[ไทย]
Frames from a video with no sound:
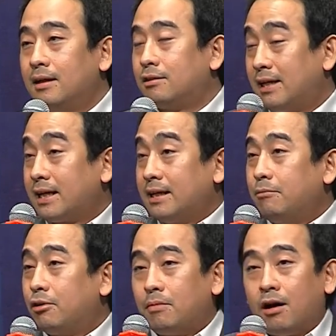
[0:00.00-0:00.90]
ตัวเลข
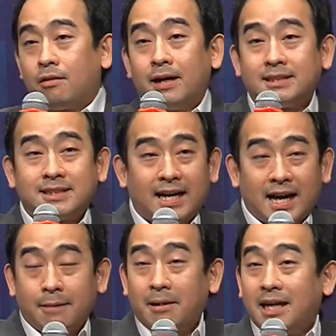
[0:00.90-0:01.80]
นี้บ่งบอกว่าธนา
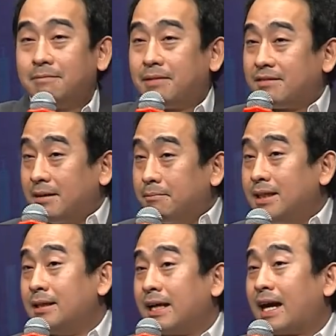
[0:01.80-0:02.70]
คารพาณิชย์เป็นเครื่อง
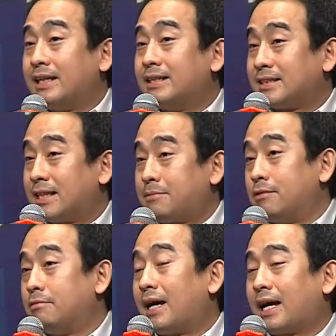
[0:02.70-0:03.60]
มือในการที่จะสนับส
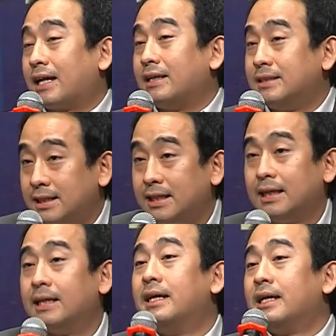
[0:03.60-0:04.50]
นุนภาคการเงินที่ดี